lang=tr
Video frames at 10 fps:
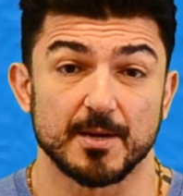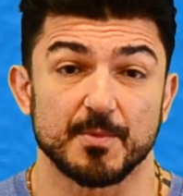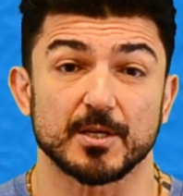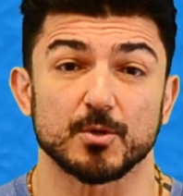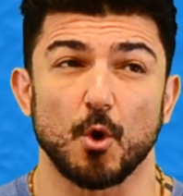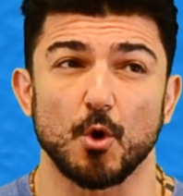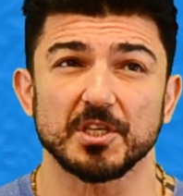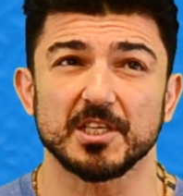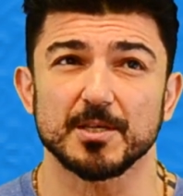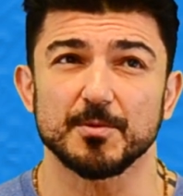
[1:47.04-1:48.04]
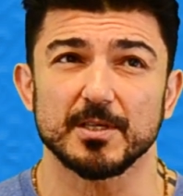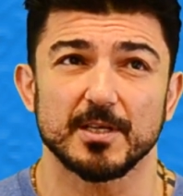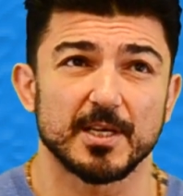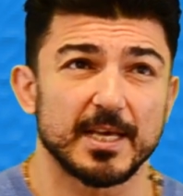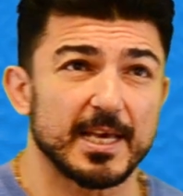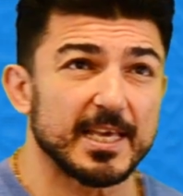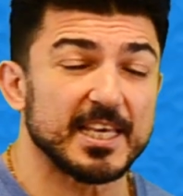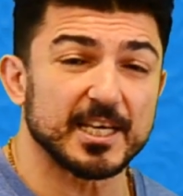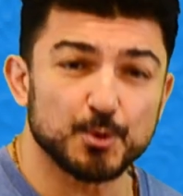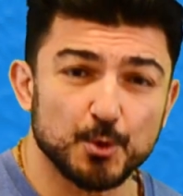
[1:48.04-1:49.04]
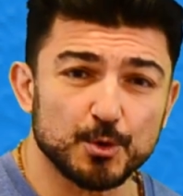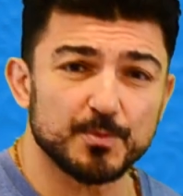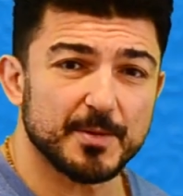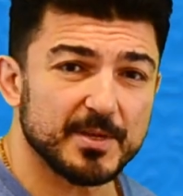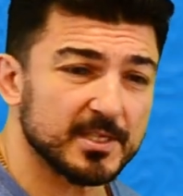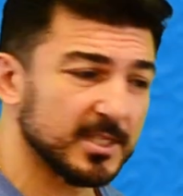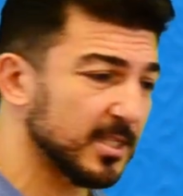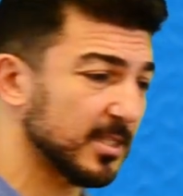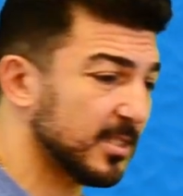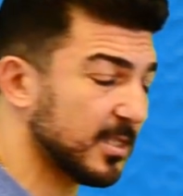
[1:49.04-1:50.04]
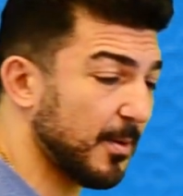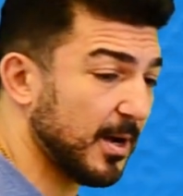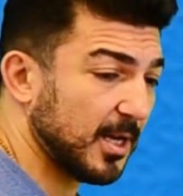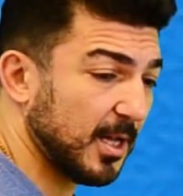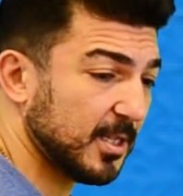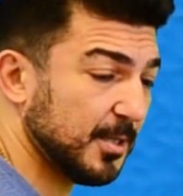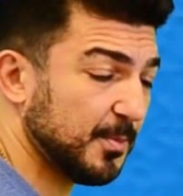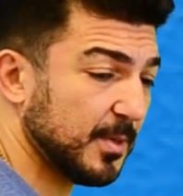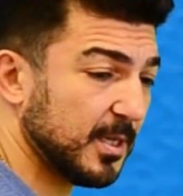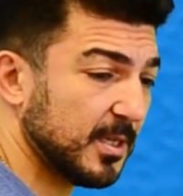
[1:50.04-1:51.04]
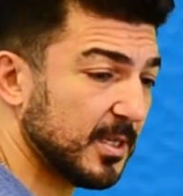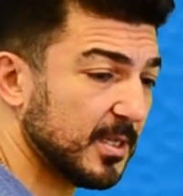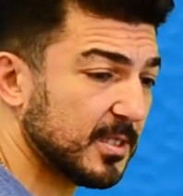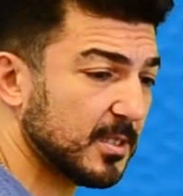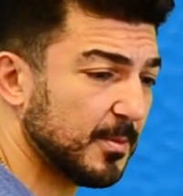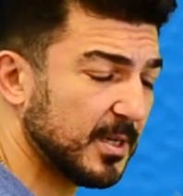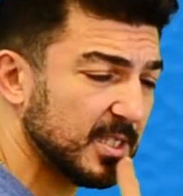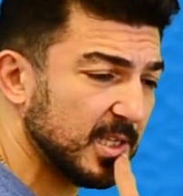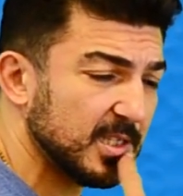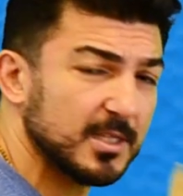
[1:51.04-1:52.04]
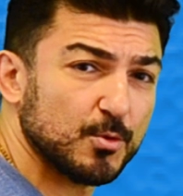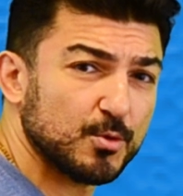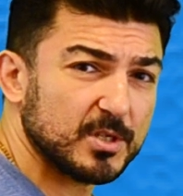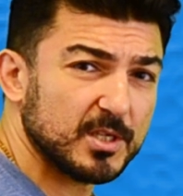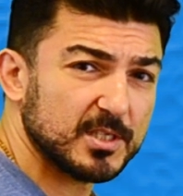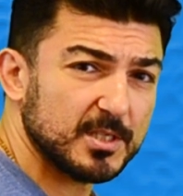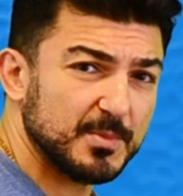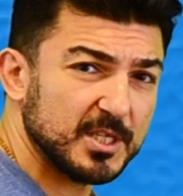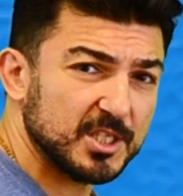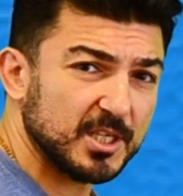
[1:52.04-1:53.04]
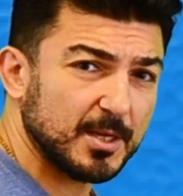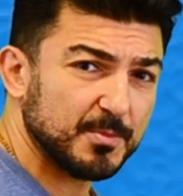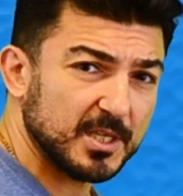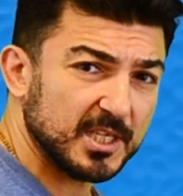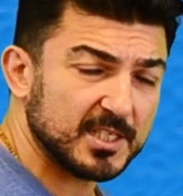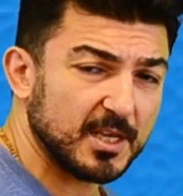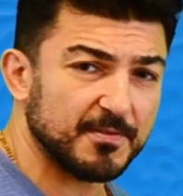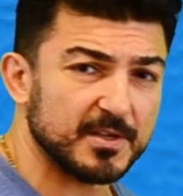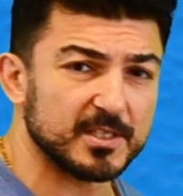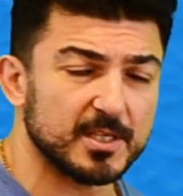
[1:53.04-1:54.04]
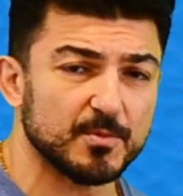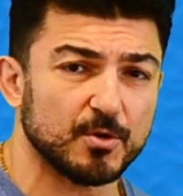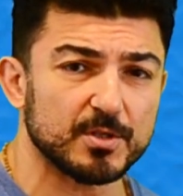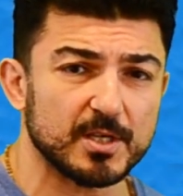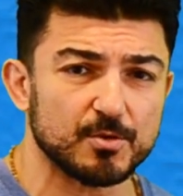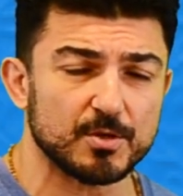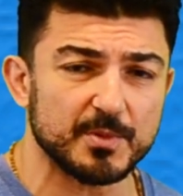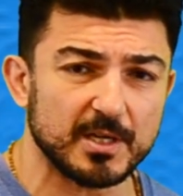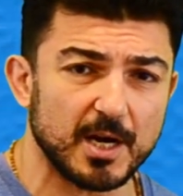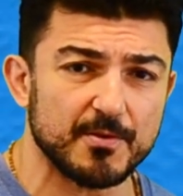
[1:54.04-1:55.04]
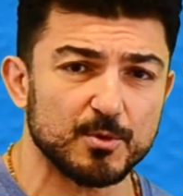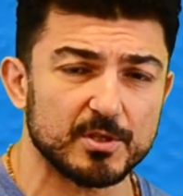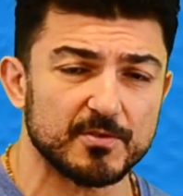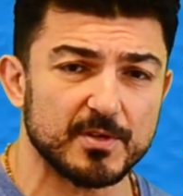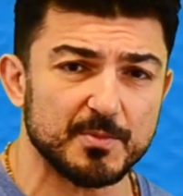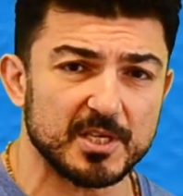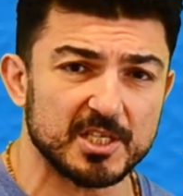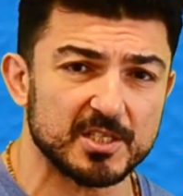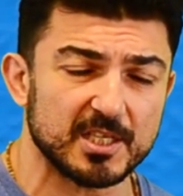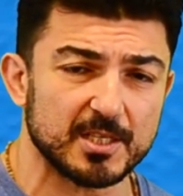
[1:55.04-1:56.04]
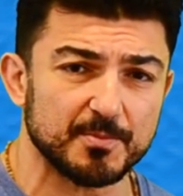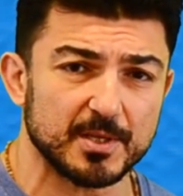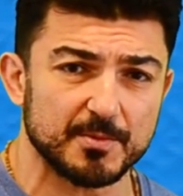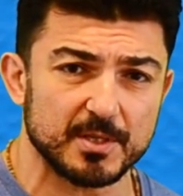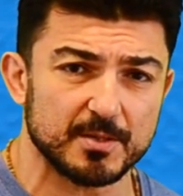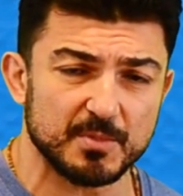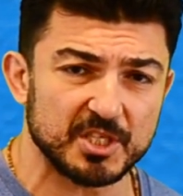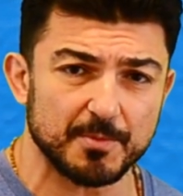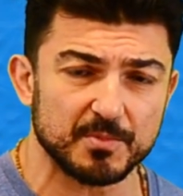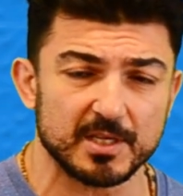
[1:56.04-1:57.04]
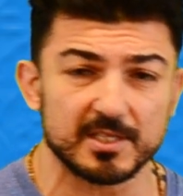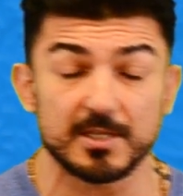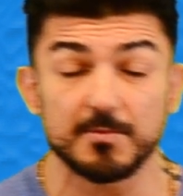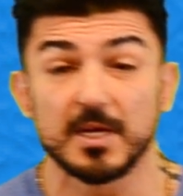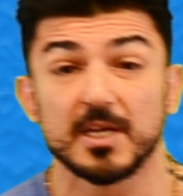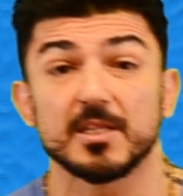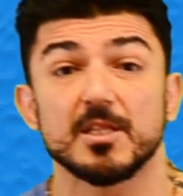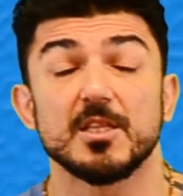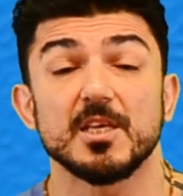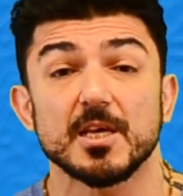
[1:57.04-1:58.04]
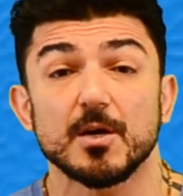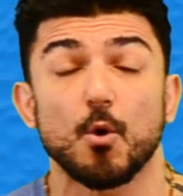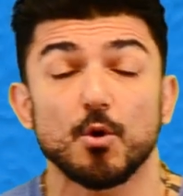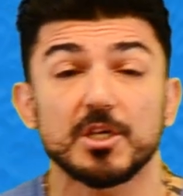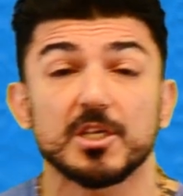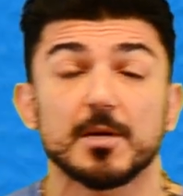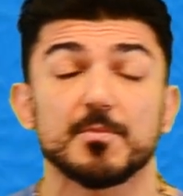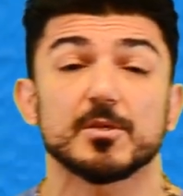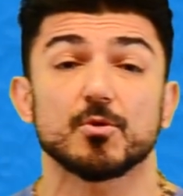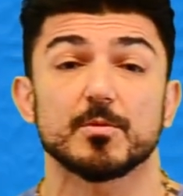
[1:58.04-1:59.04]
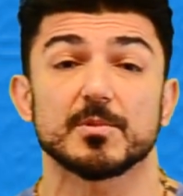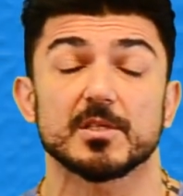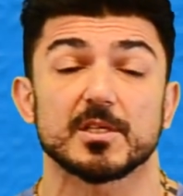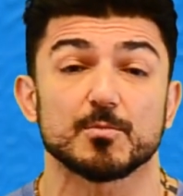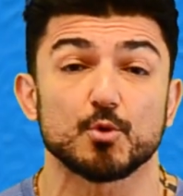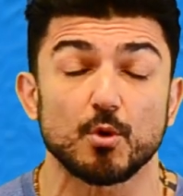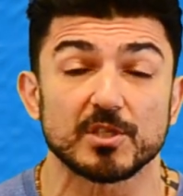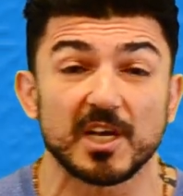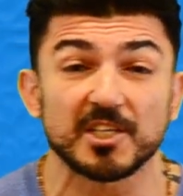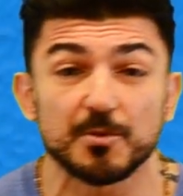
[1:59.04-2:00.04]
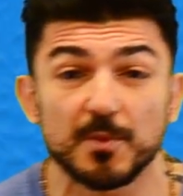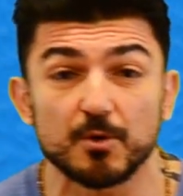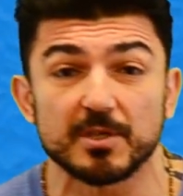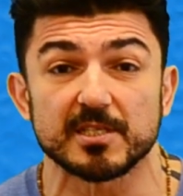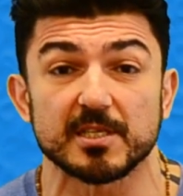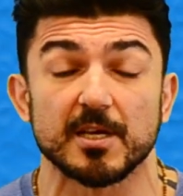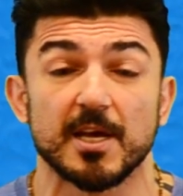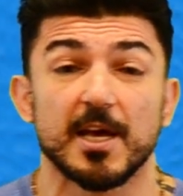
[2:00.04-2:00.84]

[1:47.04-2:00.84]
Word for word: Bakın 10 kitabı Yazıyorum demeniz için sabah kalkıp e, sabah 8 ile 9 arasında birinci kitaptan iki sayfa yazayım. Ondan sonra bir kahve molası verip ikinci kitapta bir, bir chapter yazayım diye 10 kitap yazar olmanız lazım. Çok saçma ötesi.